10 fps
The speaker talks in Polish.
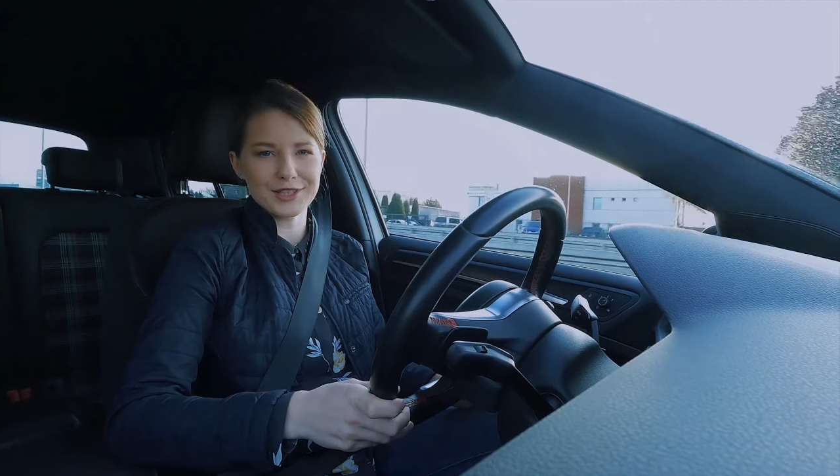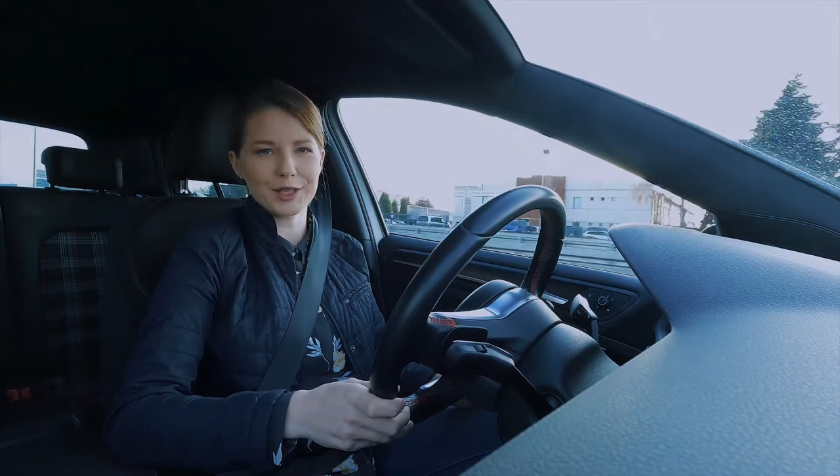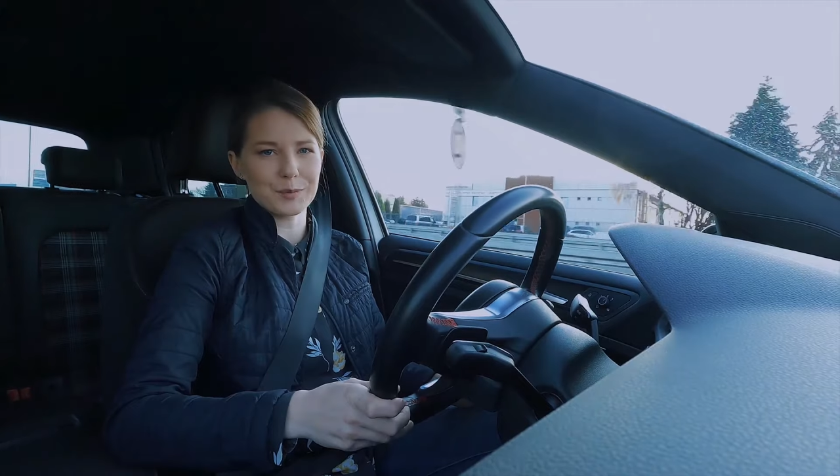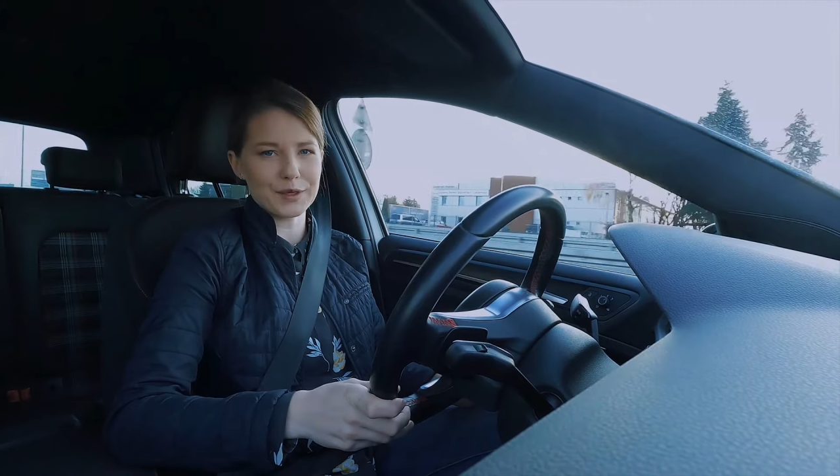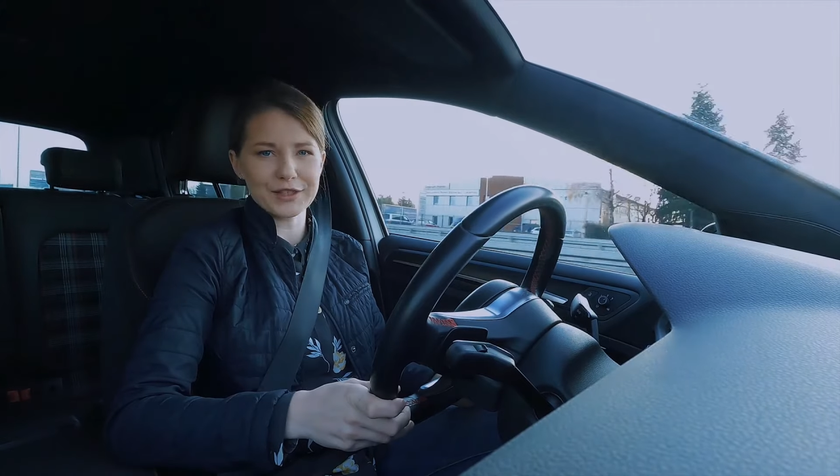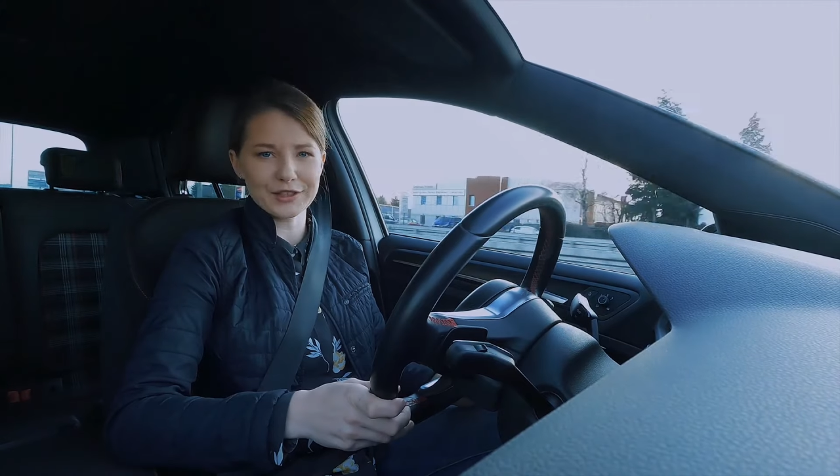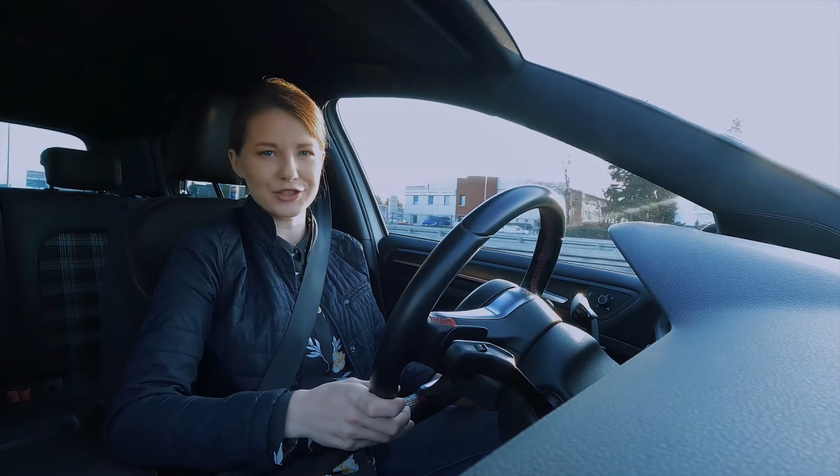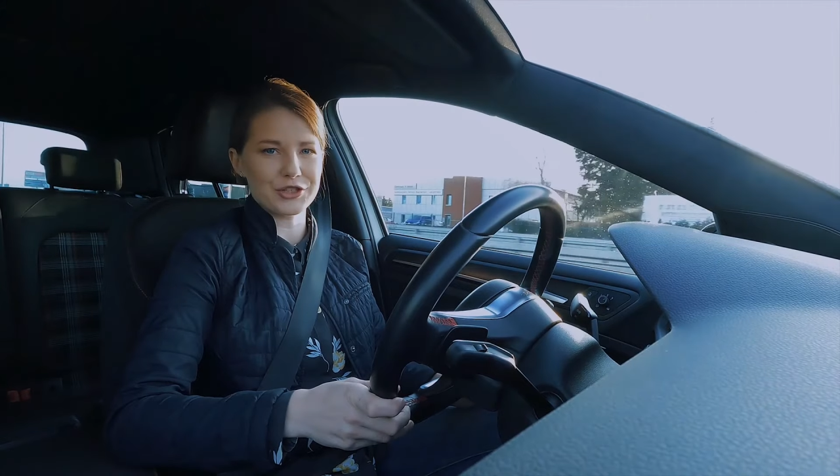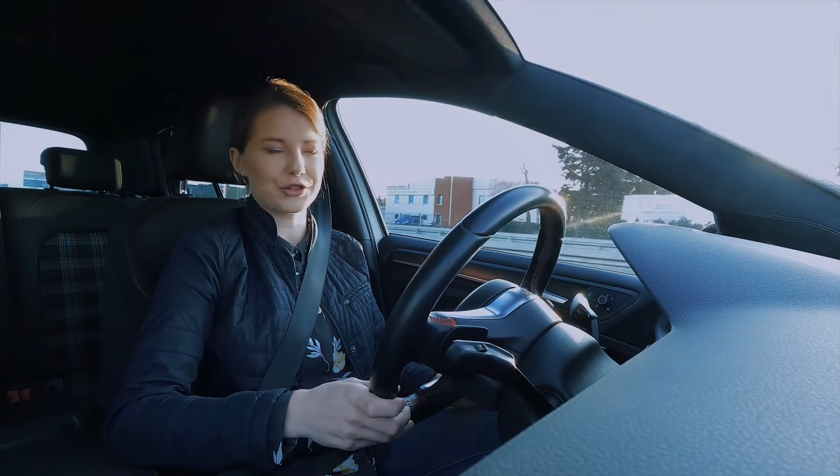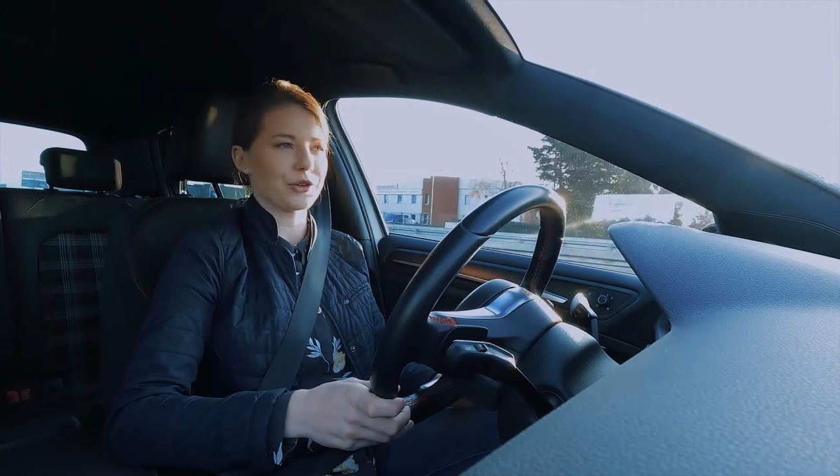zaniedbanie
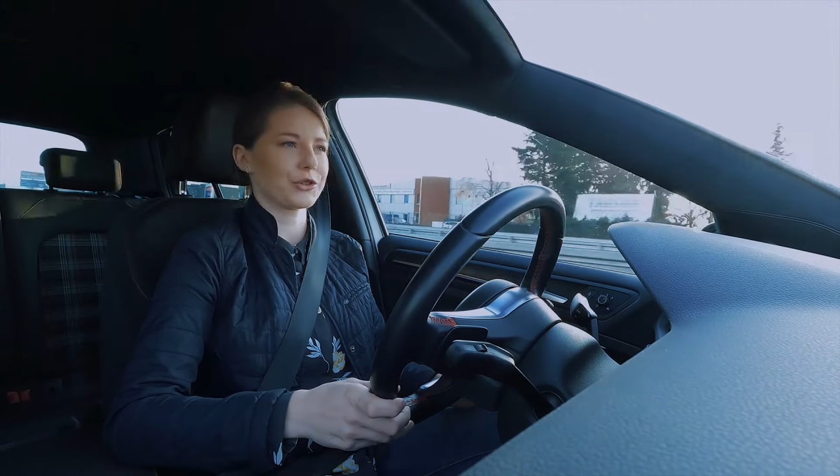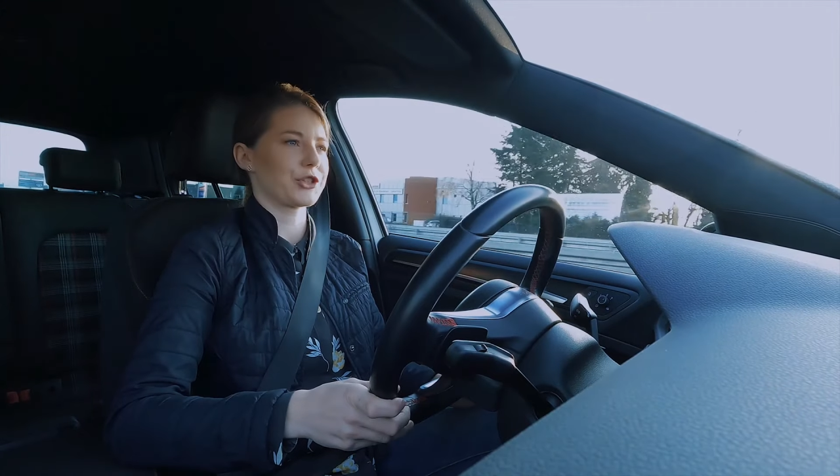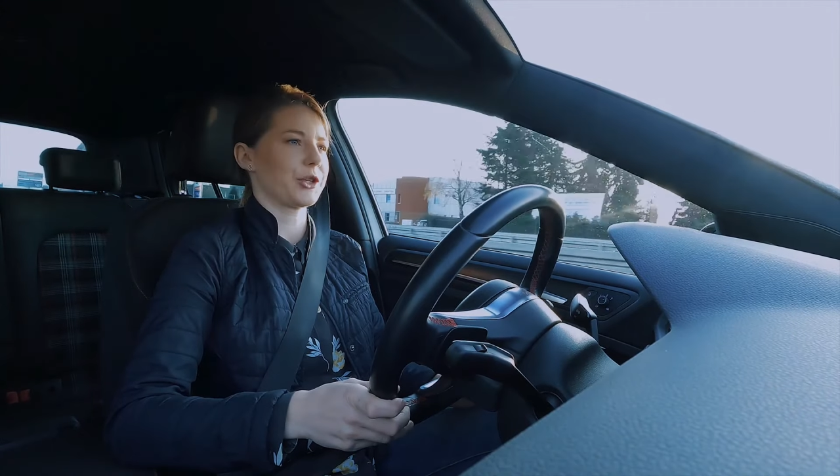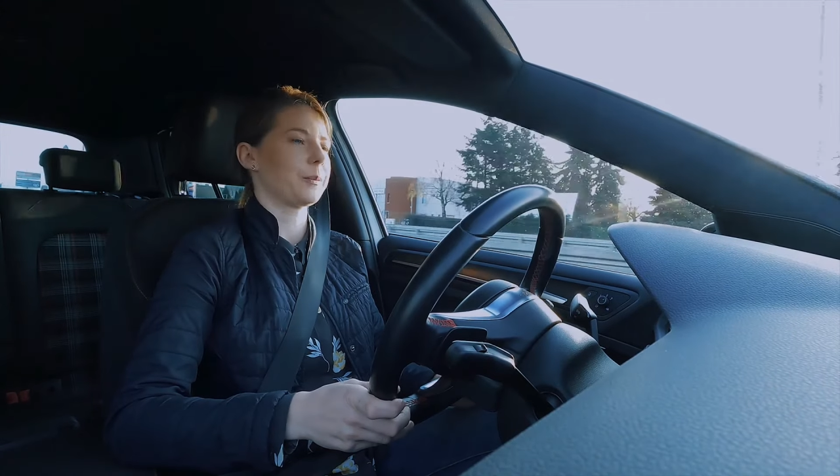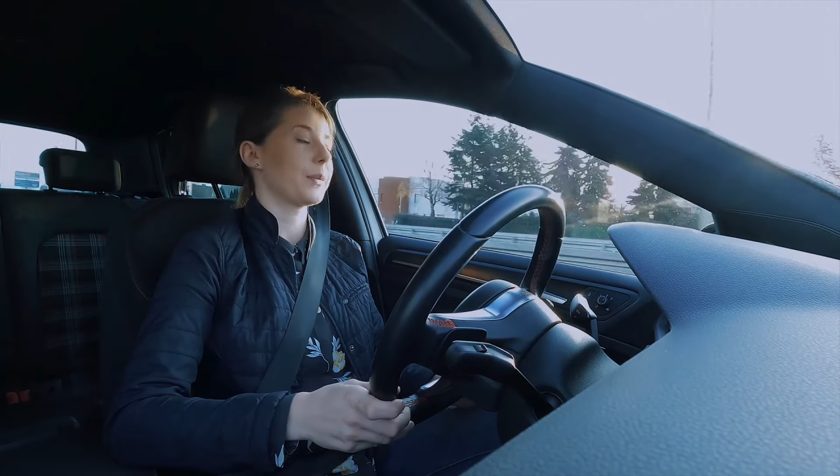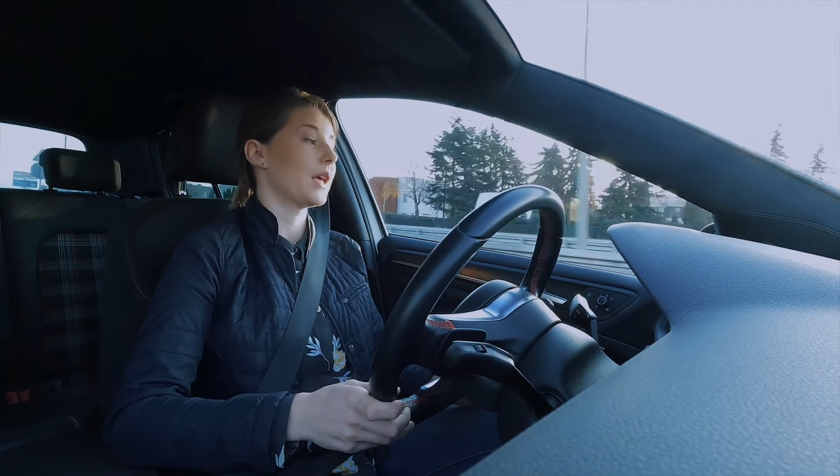tej czynności.